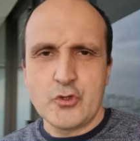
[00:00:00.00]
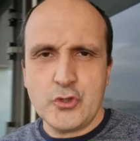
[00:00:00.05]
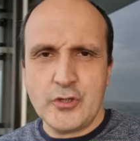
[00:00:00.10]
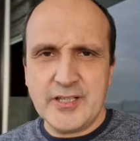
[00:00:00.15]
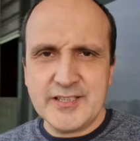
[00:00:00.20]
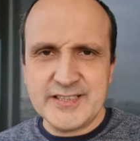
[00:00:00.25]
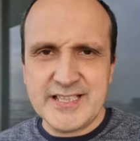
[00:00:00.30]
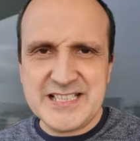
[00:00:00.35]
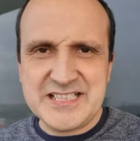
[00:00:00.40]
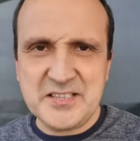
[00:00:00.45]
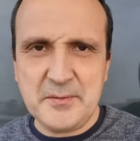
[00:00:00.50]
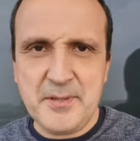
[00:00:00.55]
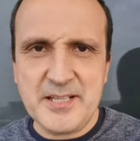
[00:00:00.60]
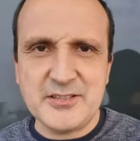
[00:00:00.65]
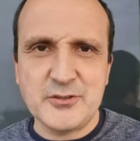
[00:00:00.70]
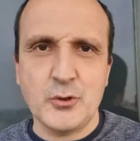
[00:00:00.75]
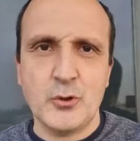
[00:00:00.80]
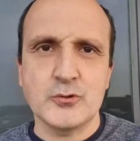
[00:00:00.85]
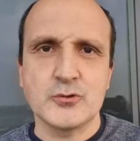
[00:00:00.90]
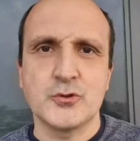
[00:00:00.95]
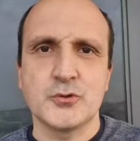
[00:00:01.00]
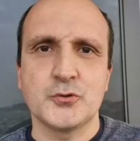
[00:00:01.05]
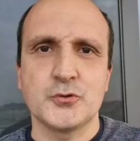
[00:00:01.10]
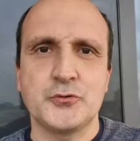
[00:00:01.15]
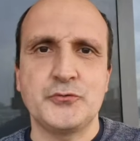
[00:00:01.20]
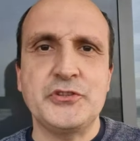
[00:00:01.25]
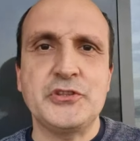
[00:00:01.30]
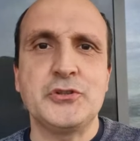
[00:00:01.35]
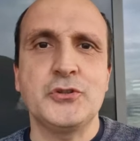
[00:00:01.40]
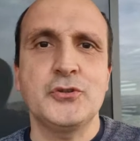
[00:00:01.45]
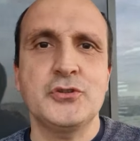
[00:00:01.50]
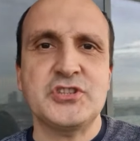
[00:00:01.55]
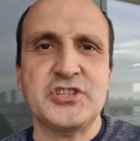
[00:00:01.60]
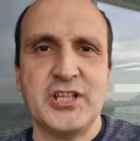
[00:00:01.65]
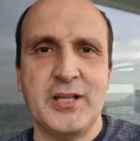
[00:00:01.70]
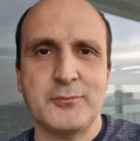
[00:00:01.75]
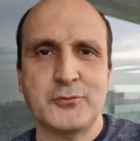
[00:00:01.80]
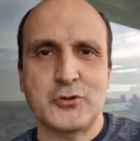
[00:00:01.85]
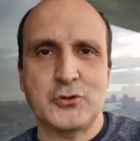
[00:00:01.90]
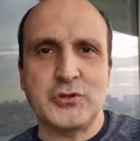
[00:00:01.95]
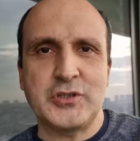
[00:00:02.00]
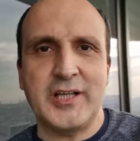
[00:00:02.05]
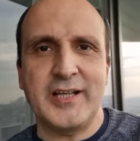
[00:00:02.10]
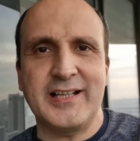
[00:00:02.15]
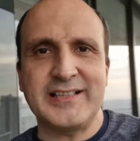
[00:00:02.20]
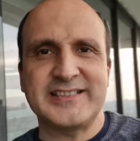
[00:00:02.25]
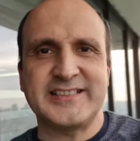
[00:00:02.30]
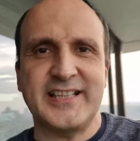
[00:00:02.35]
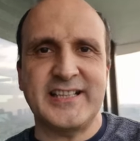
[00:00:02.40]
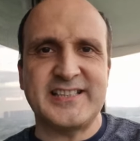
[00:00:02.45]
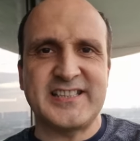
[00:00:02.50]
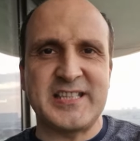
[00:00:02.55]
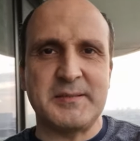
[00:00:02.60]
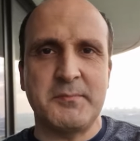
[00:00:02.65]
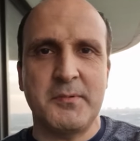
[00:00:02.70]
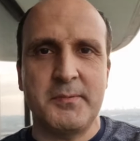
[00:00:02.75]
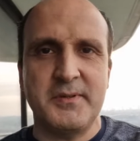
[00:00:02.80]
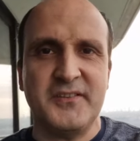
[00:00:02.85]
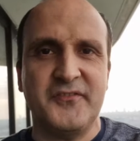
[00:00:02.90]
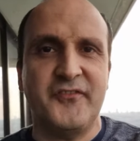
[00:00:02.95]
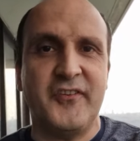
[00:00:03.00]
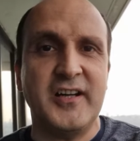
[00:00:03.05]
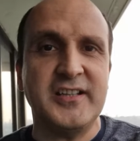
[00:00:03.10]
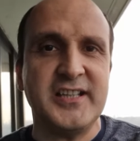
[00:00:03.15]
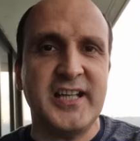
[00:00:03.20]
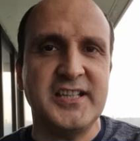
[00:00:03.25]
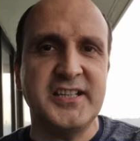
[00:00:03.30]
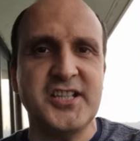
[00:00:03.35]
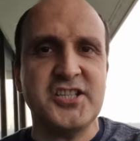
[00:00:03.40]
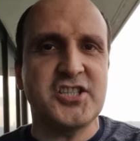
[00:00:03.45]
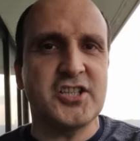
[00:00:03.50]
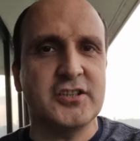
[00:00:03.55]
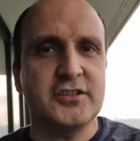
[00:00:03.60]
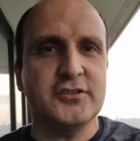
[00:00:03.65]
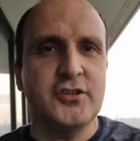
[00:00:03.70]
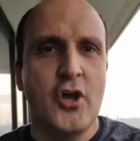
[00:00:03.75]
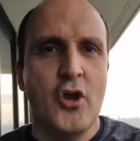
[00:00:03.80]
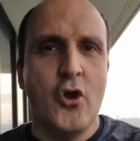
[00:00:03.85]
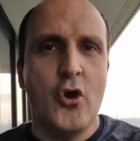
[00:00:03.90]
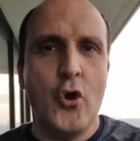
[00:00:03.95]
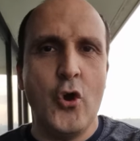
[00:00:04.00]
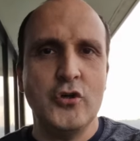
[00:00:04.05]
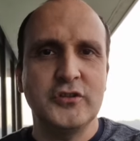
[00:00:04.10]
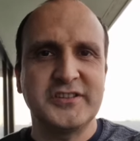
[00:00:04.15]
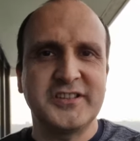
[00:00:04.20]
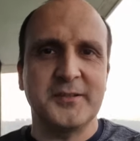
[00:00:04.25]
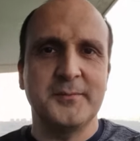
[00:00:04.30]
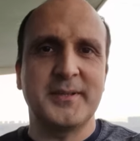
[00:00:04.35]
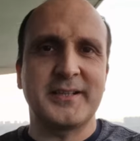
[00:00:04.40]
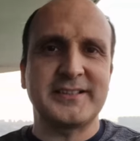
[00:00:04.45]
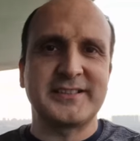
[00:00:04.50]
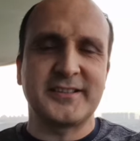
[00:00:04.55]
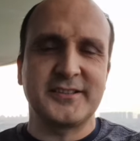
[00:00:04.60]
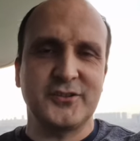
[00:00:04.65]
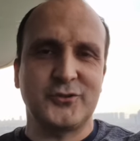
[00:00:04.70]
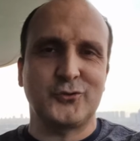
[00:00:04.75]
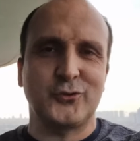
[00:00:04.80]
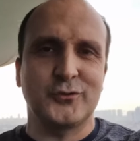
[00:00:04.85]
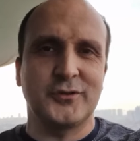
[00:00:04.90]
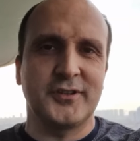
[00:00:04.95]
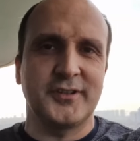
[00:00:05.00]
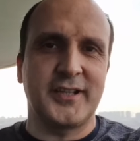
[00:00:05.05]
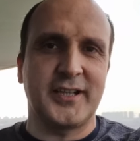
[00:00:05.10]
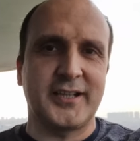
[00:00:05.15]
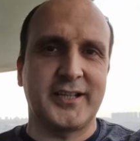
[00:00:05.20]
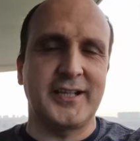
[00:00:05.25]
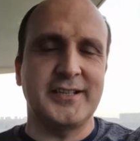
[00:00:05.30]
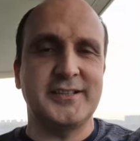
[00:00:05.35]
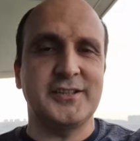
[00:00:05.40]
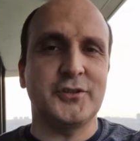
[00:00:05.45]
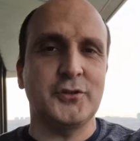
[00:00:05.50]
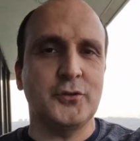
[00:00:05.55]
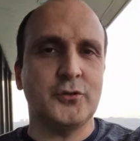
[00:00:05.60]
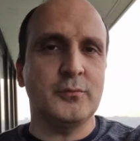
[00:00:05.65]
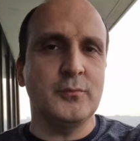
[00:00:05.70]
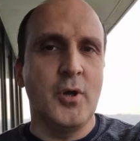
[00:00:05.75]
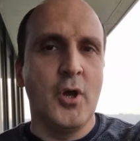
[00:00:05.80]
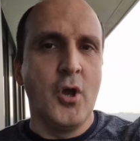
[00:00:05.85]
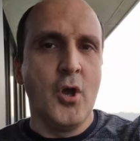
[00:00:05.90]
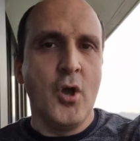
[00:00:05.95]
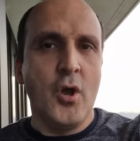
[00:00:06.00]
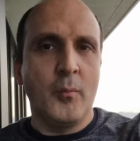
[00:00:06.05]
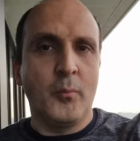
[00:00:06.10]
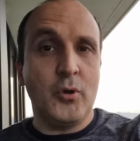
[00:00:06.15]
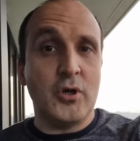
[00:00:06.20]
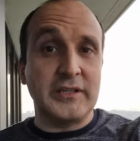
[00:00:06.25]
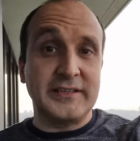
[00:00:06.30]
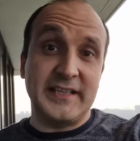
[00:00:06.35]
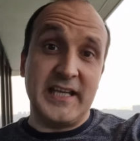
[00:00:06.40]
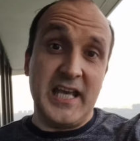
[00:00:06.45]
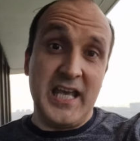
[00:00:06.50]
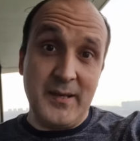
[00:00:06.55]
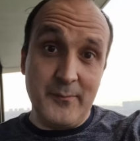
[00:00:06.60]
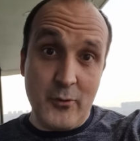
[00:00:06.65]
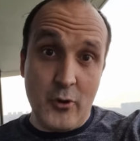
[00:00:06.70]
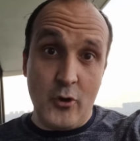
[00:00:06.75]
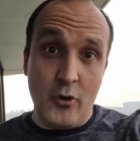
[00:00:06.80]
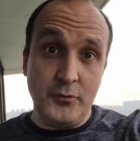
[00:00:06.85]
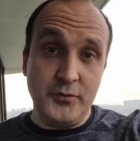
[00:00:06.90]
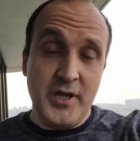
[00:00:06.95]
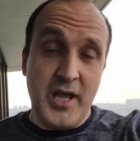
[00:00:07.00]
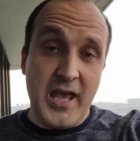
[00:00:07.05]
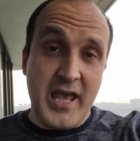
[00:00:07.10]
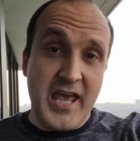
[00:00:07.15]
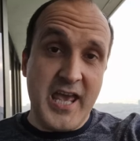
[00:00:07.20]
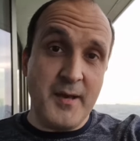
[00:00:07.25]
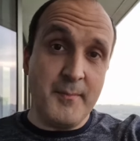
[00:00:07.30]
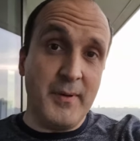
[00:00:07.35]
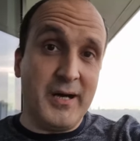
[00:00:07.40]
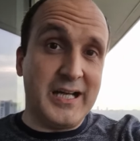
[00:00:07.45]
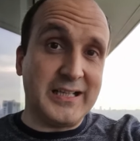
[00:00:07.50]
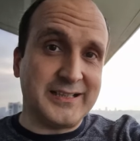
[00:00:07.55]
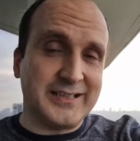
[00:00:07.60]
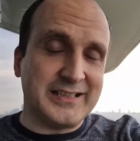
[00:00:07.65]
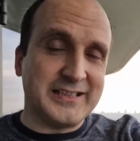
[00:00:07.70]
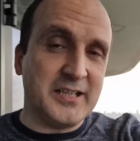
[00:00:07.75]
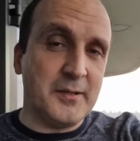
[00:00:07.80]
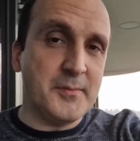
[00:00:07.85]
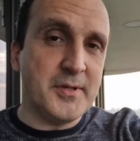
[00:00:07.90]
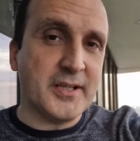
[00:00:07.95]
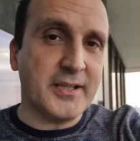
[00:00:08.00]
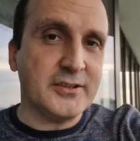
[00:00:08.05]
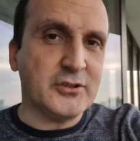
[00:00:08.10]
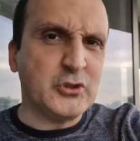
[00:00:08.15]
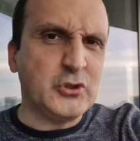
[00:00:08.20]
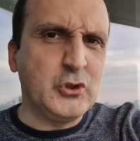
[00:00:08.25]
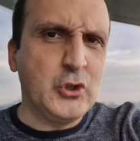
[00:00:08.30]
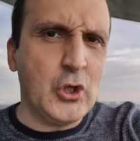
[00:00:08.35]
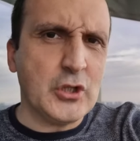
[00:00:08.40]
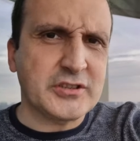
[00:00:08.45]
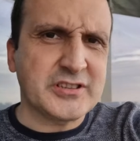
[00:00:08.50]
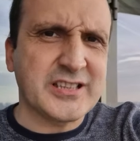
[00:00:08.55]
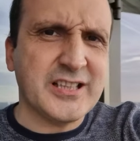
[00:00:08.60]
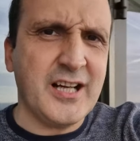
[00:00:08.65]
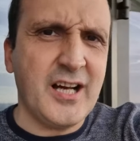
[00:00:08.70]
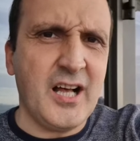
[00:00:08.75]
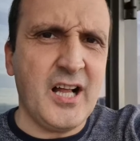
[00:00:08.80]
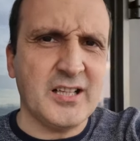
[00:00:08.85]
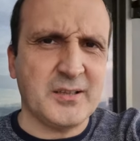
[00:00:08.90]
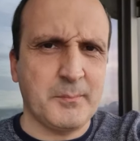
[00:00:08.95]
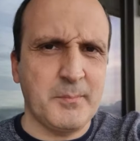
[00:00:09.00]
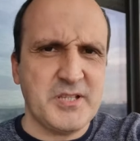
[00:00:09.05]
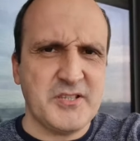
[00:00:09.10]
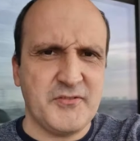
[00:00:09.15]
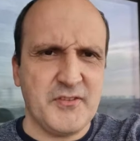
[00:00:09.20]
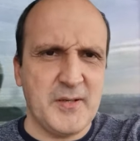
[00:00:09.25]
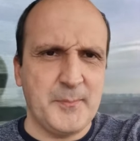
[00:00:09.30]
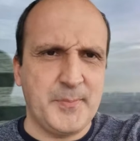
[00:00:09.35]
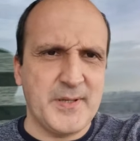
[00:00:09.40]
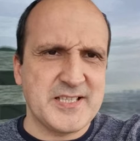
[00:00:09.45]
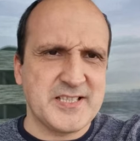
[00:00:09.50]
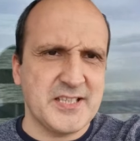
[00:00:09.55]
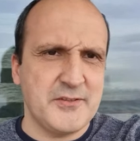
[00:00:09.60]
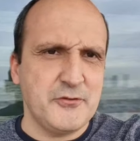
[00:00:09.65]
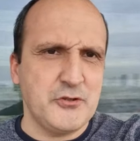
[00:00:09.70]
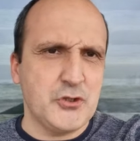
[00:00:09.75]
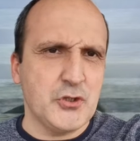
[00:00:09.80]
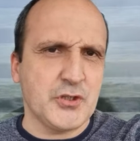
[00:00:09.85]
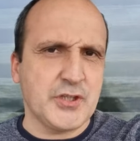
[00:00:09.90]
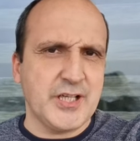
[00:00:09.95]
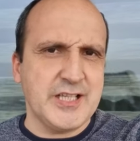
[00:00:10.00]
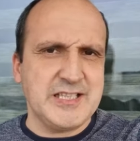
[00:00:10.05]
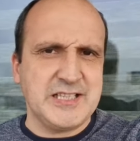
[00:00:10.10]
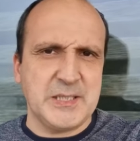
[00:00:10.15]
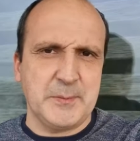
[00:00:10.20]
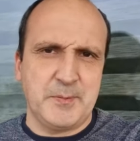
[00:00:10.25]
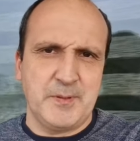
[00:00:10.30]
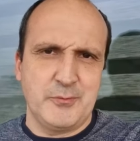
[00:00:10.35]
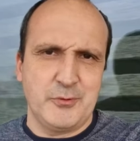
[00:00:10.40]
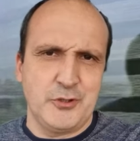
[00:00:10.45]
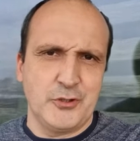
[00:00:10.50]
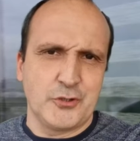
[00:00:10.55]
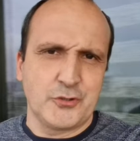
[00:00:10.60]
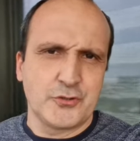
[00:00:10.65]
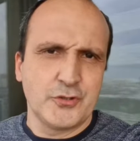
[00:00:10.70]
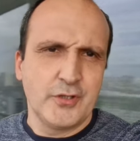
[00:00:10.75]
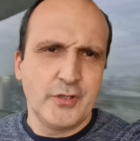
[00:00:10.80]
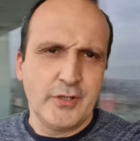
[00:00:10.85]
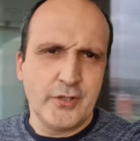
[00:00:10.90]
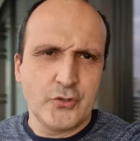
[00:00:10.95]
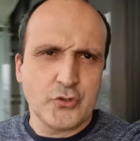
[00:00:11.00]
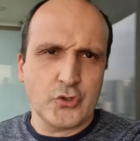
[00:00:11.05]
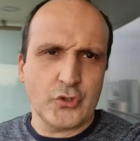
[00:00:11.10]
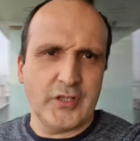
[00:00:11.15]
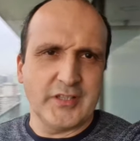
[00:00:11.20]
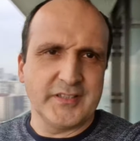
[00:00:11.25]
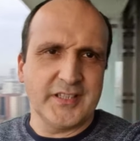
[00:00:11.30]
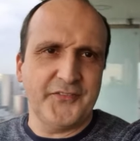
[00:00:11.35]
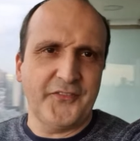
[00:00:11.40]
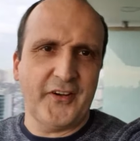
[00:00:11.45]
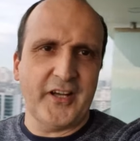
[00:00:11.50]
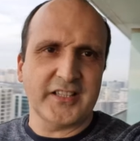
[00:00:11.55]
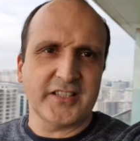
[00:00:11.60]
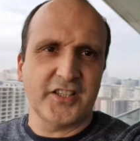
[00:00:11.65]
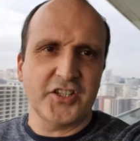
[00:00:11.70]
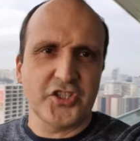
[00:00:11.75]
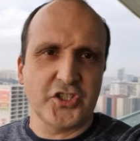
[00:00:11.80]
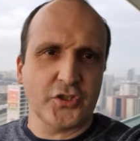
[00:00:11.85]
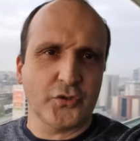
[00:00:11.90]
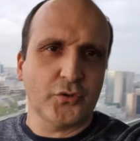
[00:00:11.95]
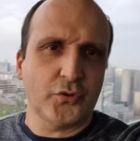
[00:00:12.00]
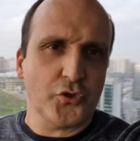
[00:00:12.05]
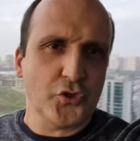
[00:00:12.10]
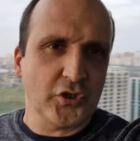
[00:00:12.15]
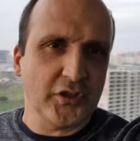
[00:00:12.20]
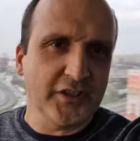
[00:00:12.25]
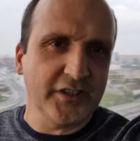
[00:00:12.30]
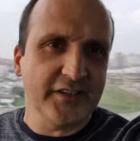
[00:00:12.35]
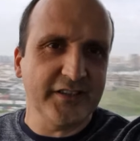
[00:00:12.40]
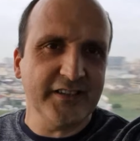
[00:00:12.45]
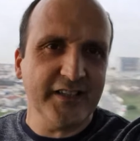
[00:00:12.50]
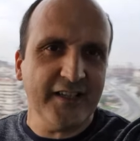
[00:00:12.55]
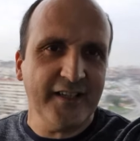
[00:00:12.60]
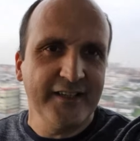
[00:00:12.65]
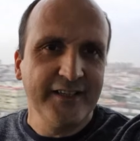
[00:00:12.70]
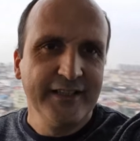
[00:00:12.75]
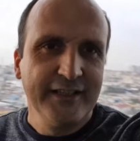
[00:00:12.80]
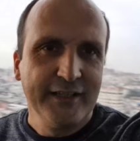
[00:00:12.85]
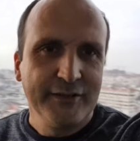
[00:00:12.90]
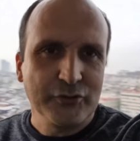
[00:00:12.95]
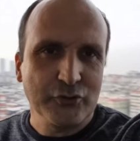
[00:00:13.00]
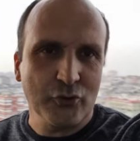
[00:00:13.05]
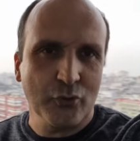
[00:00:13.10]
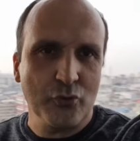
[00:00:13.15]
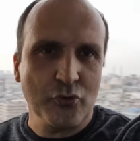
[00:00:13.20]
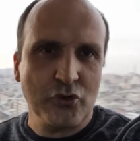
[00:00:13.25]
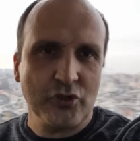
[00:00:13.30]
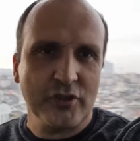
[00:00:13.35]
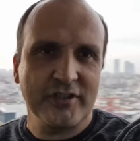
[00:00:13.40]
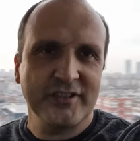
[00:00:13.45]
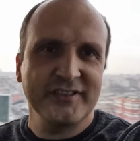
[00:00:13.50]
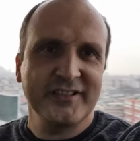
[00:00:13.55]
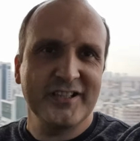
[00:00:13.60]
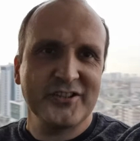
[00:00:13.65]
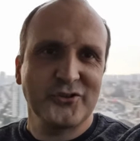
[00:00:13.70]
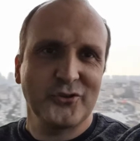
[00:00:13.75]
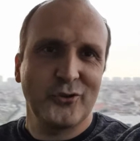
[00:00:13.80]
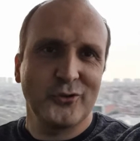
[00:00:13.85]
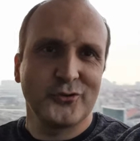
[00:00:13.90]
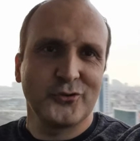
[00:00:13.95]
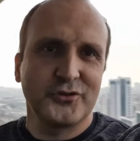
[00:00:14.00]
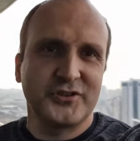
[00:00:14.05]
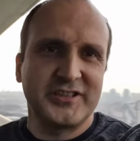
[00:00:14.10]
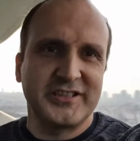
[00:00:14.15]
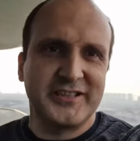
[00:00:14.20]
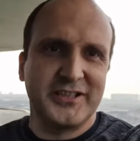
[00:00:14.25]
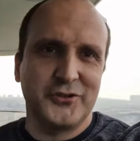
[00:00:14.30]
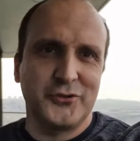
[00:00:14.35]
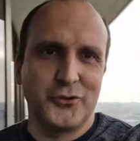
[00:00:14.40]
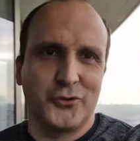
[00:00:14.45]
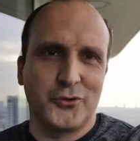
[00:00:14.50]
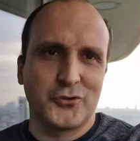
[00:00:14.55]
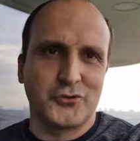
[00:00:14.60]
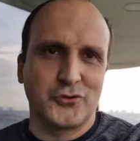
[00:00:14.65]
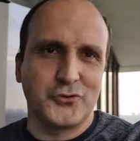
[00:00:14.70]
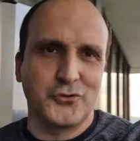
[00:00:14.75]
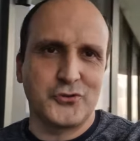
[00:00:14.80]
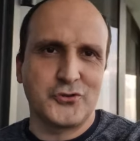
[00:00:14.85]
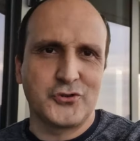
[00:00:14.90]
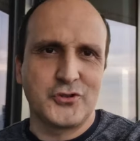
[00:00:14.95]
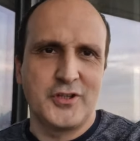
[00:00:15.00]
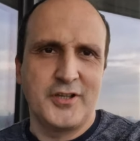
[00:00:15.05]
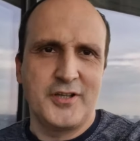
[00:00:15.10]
Şu anda izlemekte olduğunuz videoyu Samsung Galaxy S21 Fan Edition'ın ön kamerasını kullanarak kaydediyorum. Bu arada hem ön hem arka kamera 4K 60 FPS video kayıt yapabiliyor. Şu anda farklı ışık koşullarında sonuçların nasıl olduğunu siz de görüyorsunuz.